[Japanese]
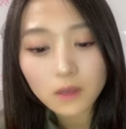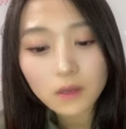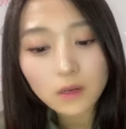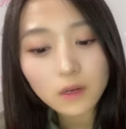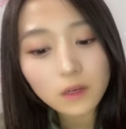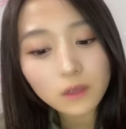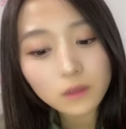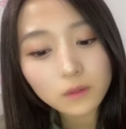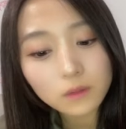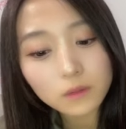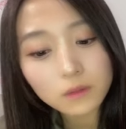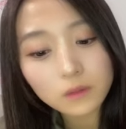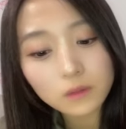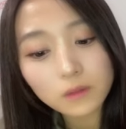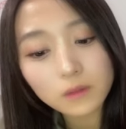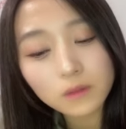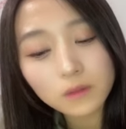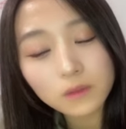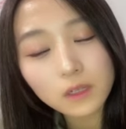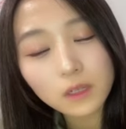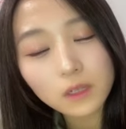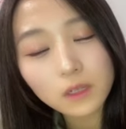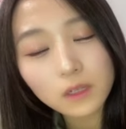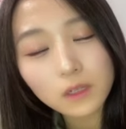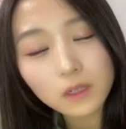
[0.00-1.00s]
意外とそ
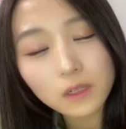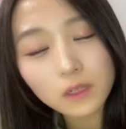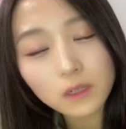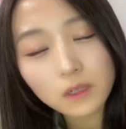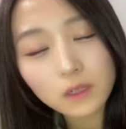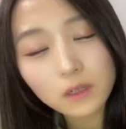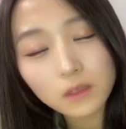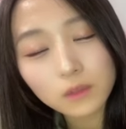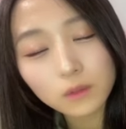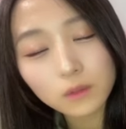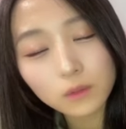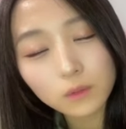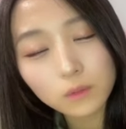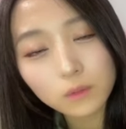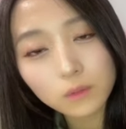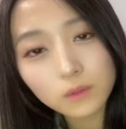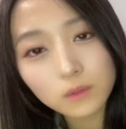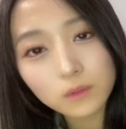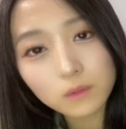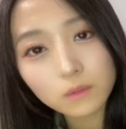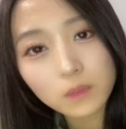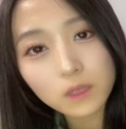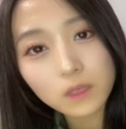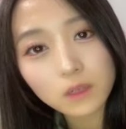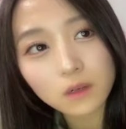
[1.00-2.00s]
んなに動
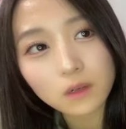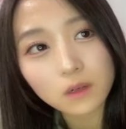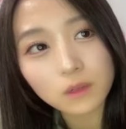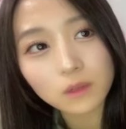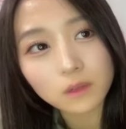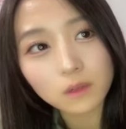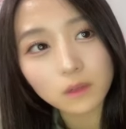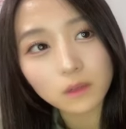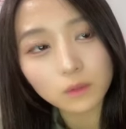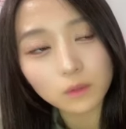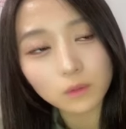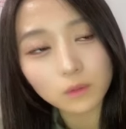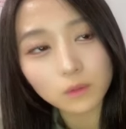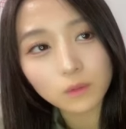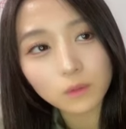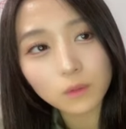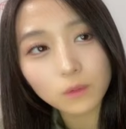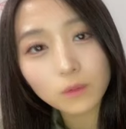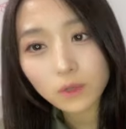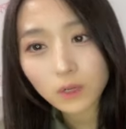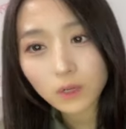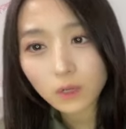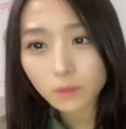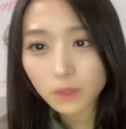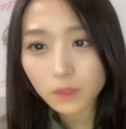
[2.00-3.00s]
物見なかったの
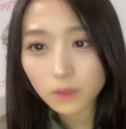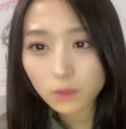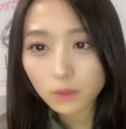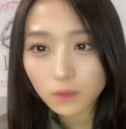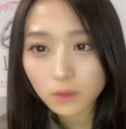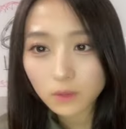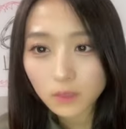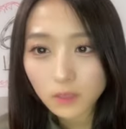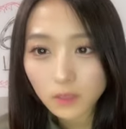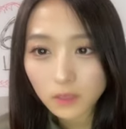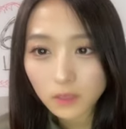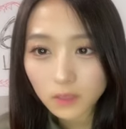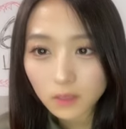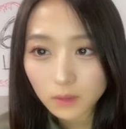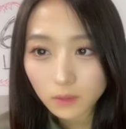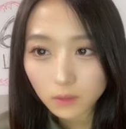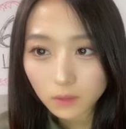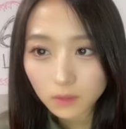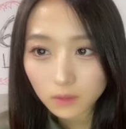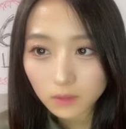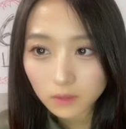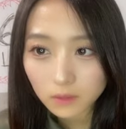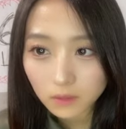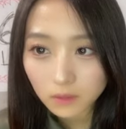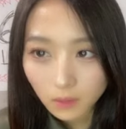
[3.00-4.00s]
狼くん焼き
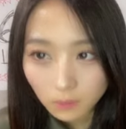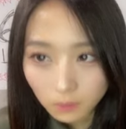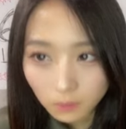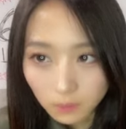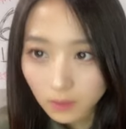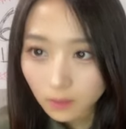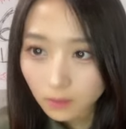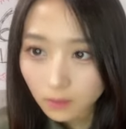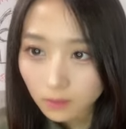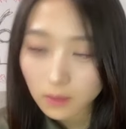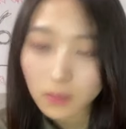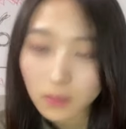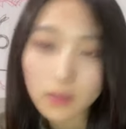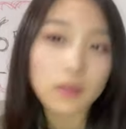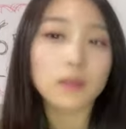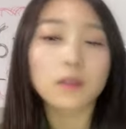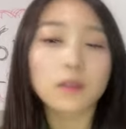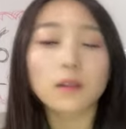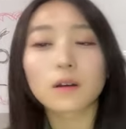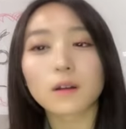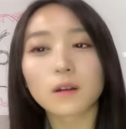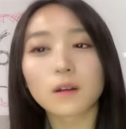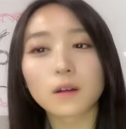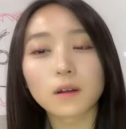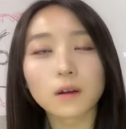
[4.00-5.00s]
を食べたくて行っ
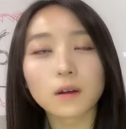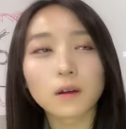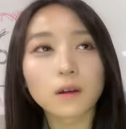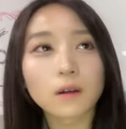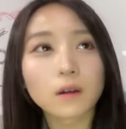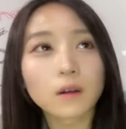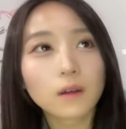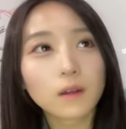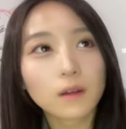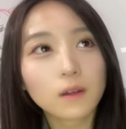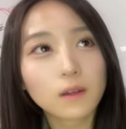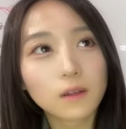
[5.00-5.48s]
たから